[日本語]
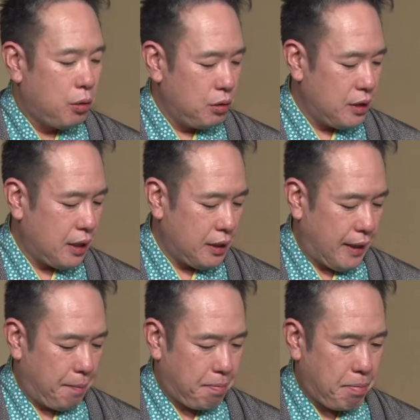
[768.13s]
この中
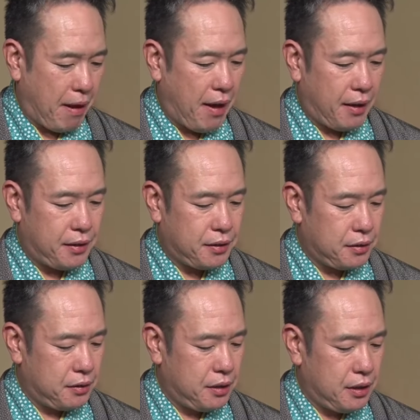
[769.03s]
でえー、非
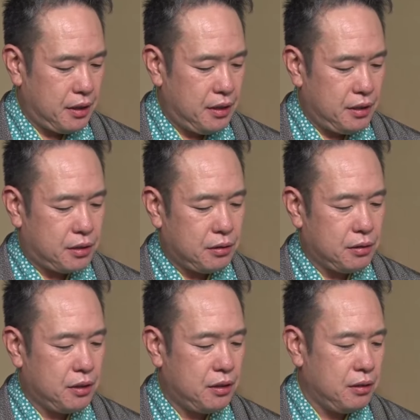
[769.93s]
常に印
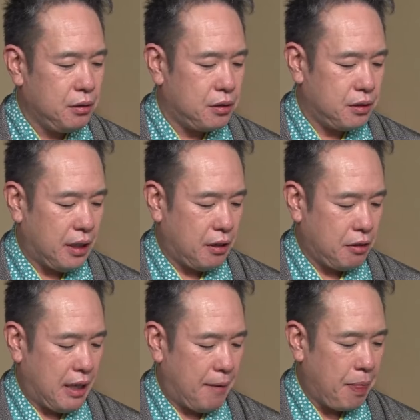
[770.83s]
象に乗った
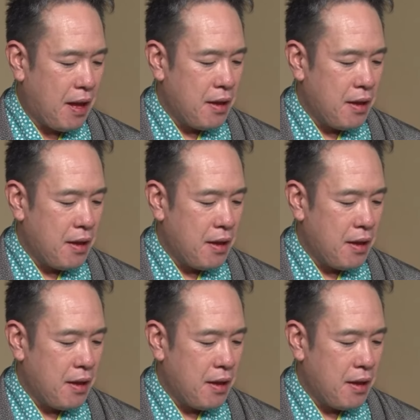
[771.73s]
のが